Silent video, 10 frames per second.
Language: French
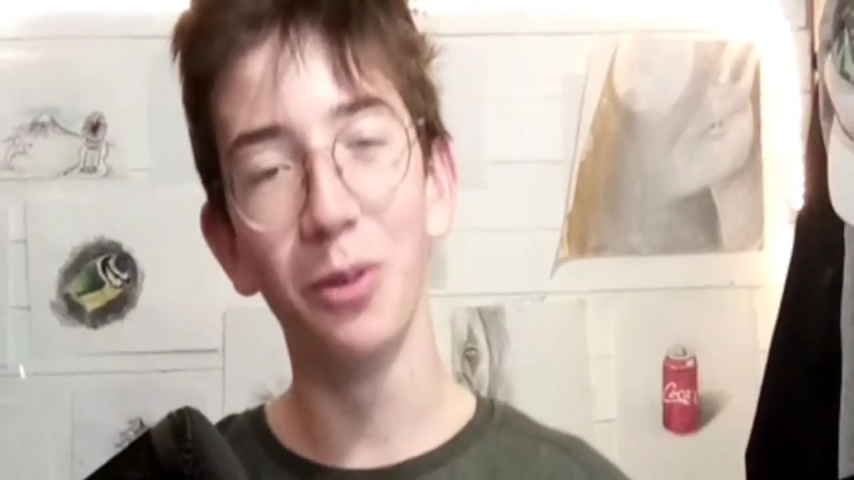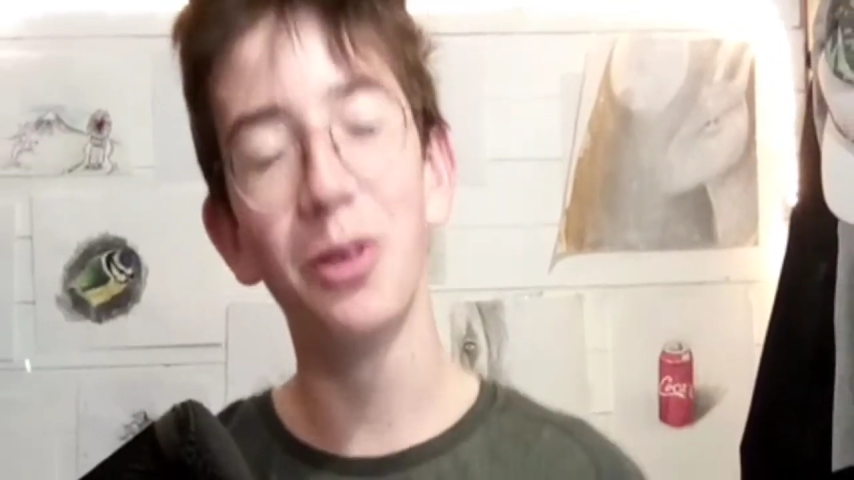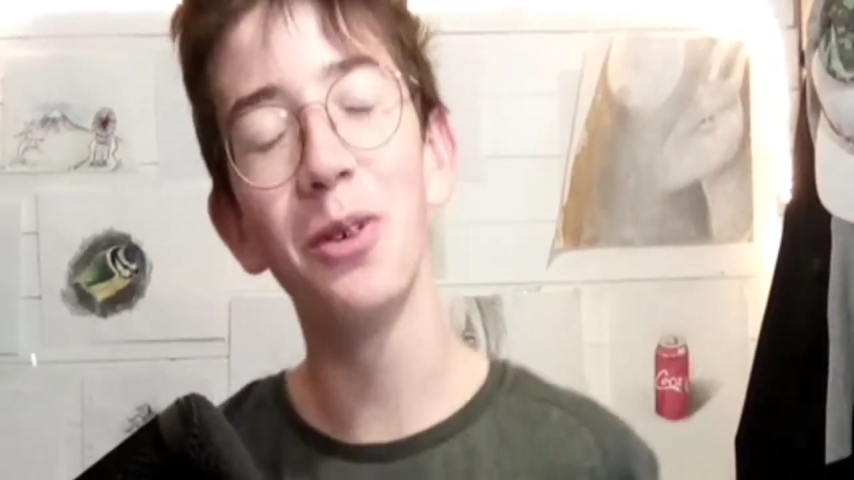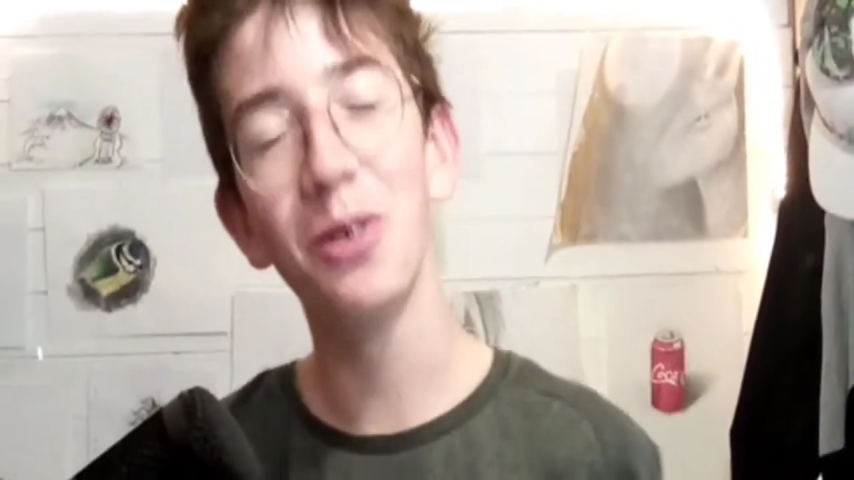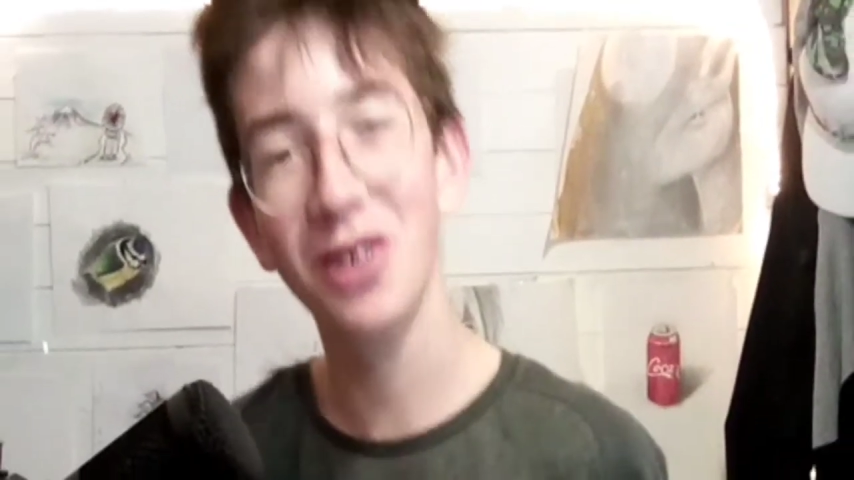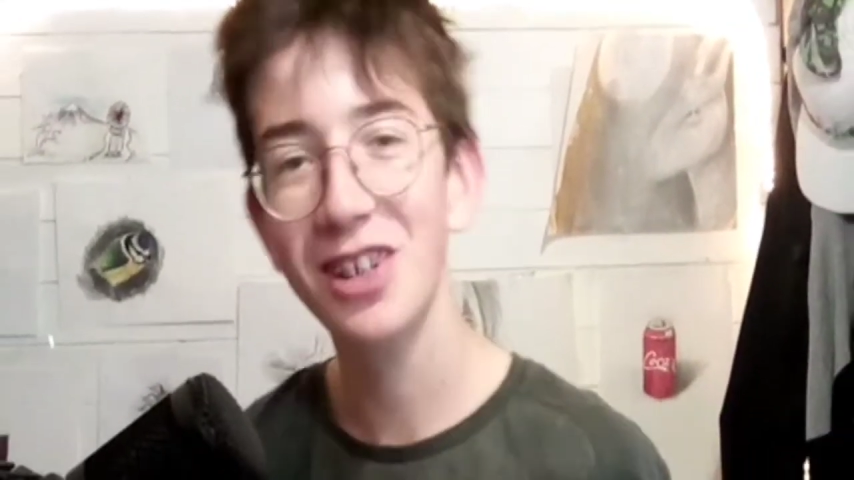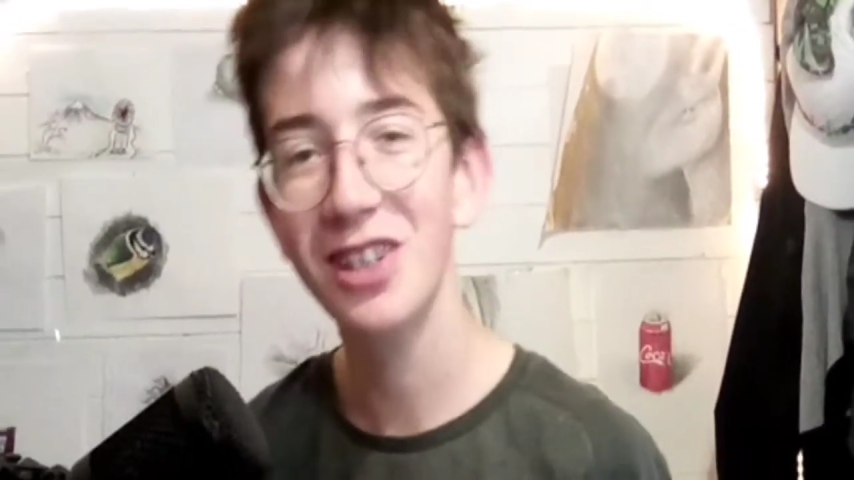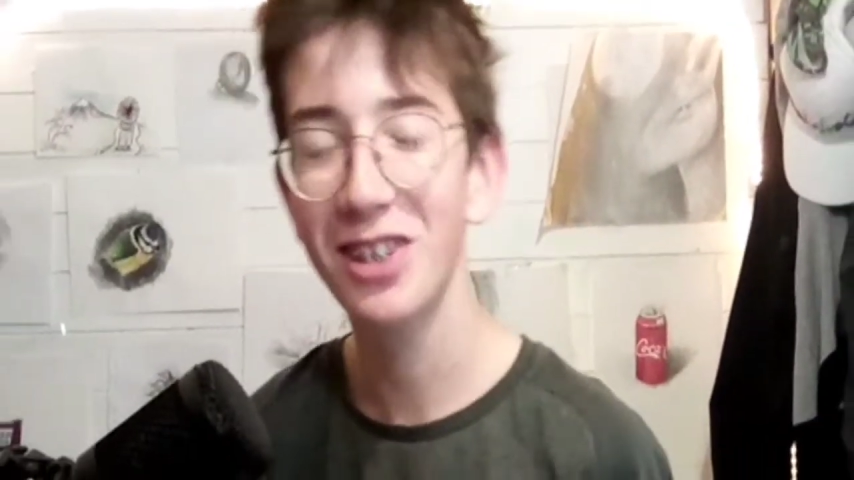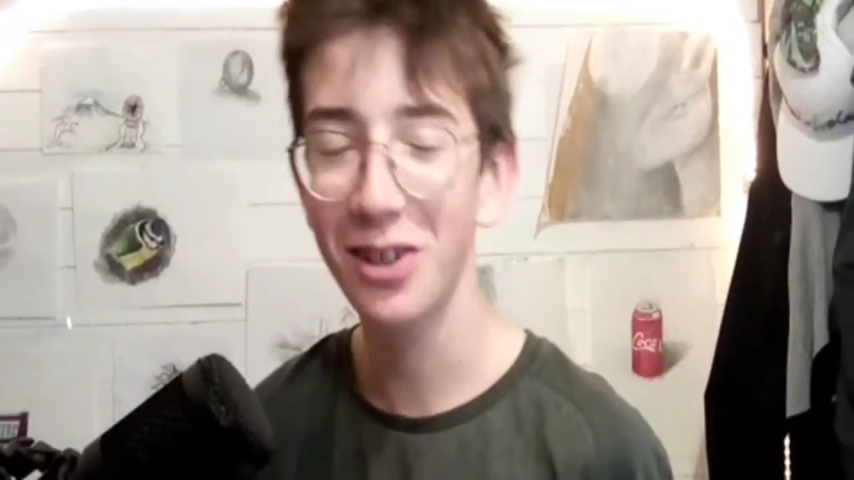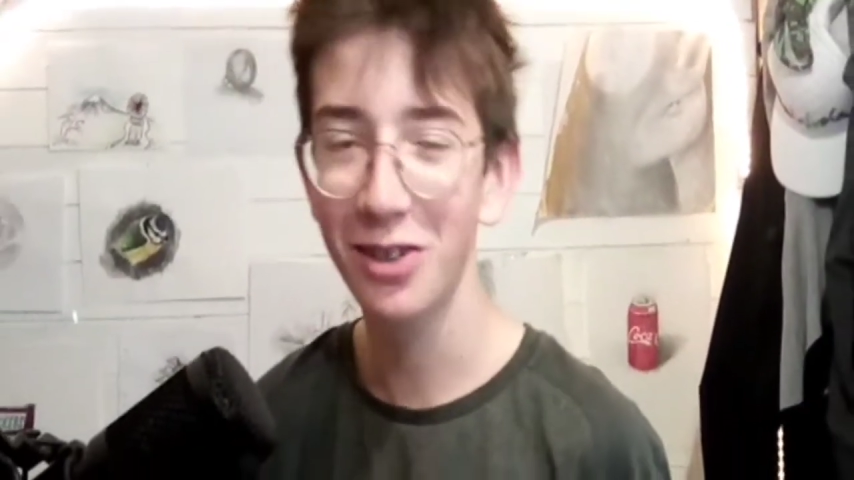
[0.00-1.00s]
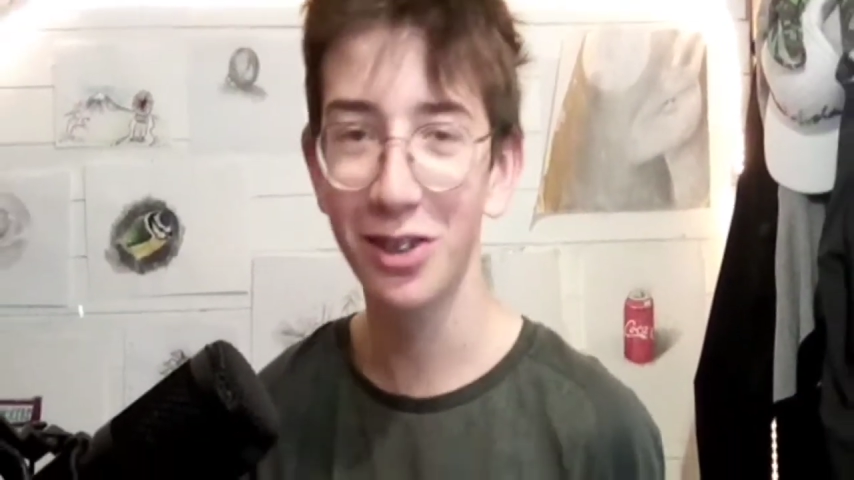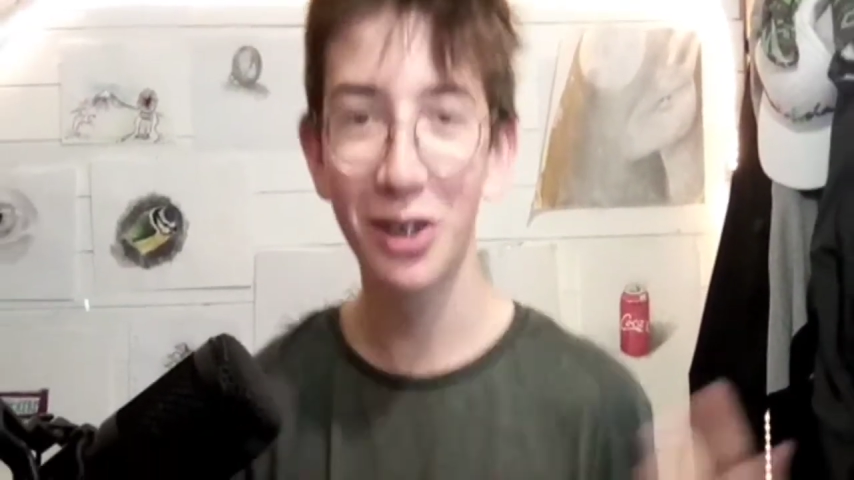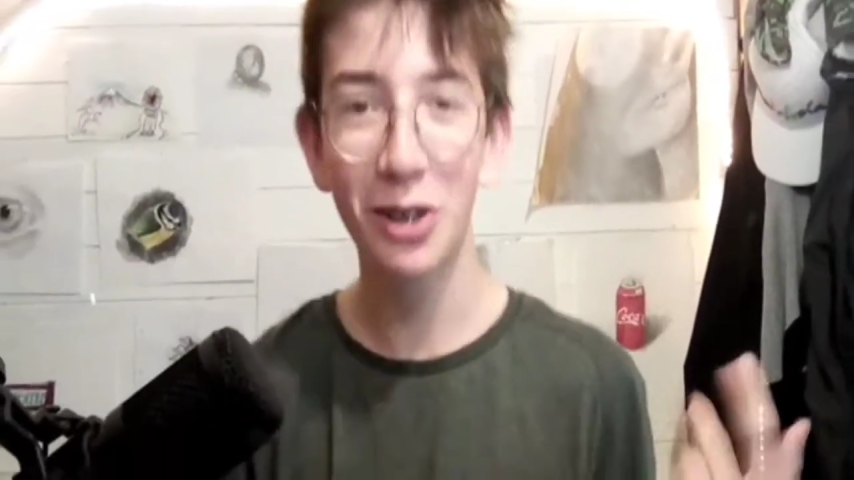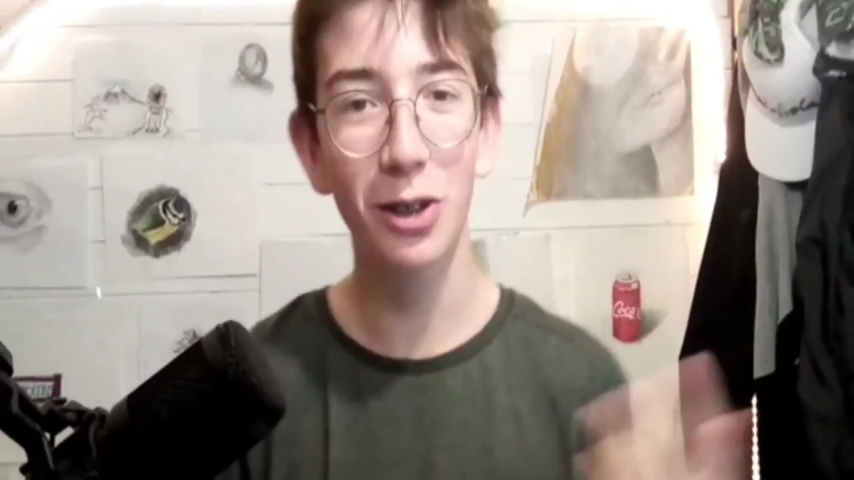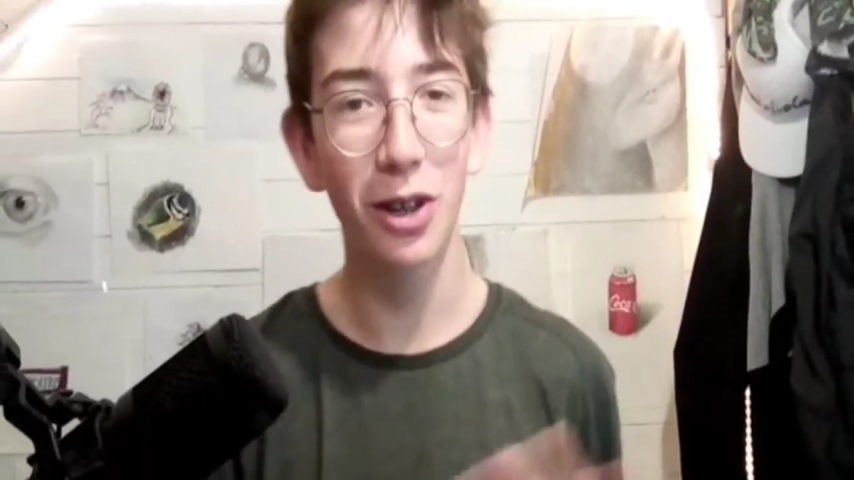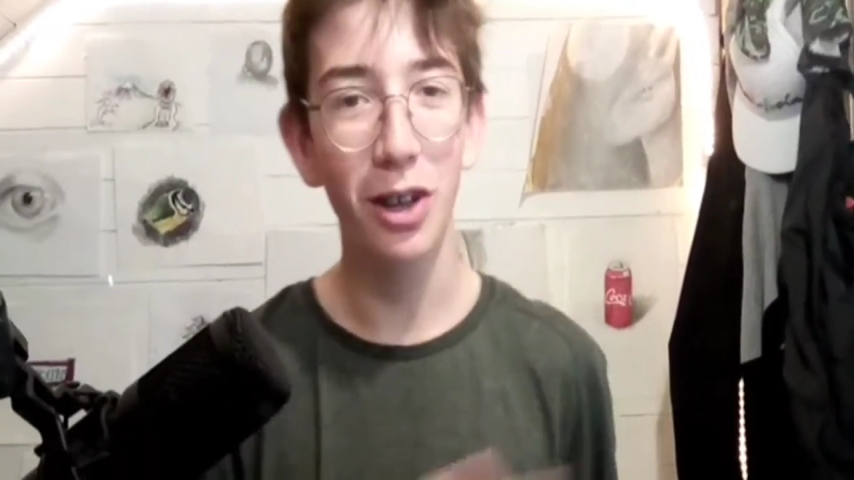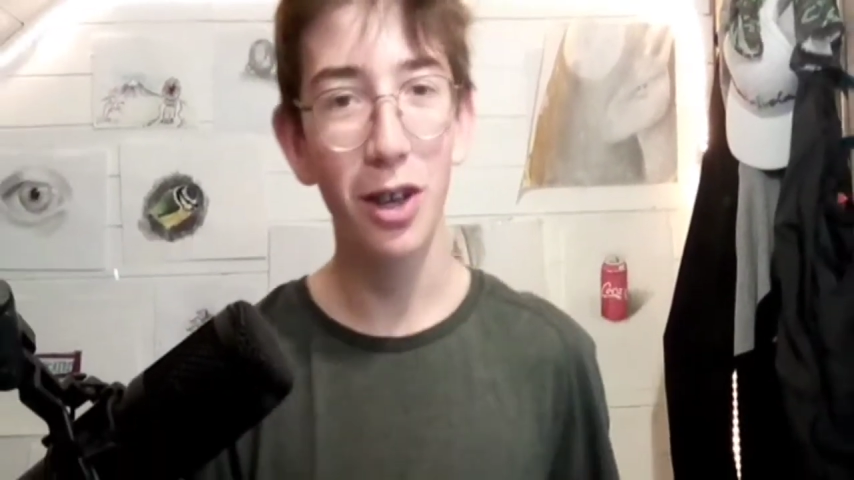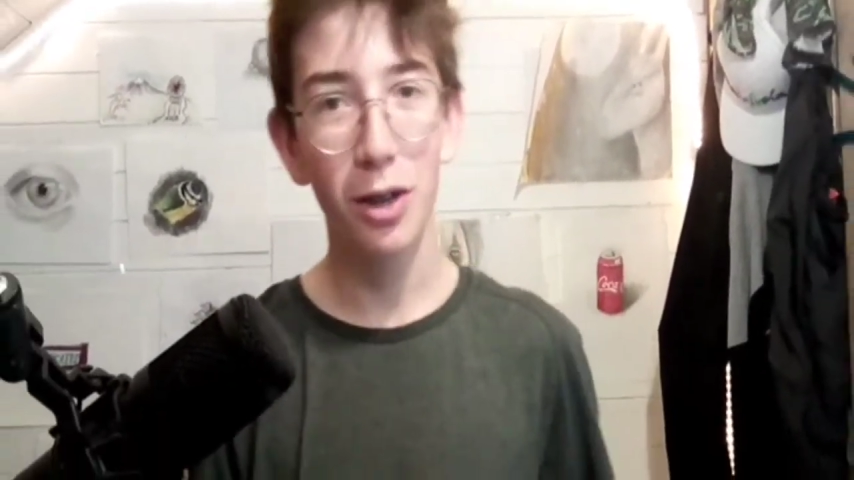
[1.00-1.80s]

longtemps que j'ai ce décor,